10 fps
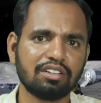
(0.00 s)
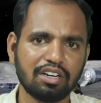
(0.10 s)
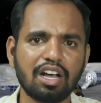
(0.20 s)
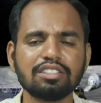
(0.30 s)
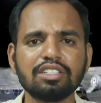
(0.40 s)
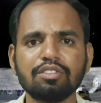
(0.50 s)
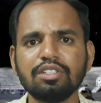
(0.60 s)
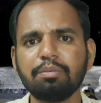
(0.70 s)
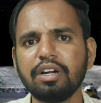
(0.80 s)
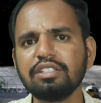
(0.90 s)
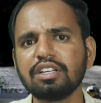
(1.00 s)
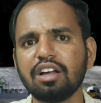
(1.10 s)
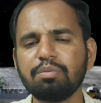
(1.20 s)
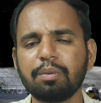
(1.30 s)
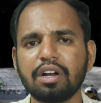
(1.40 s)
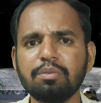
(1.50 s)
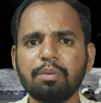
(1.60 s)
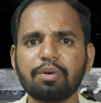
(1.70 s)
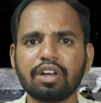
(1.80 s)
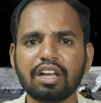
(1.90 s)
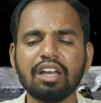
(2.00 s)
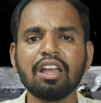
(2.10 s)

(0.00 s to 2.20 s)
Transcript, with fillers: நாசா வந்து மனுஷனை அனுப்ப அனுப்ப போகிறாங்க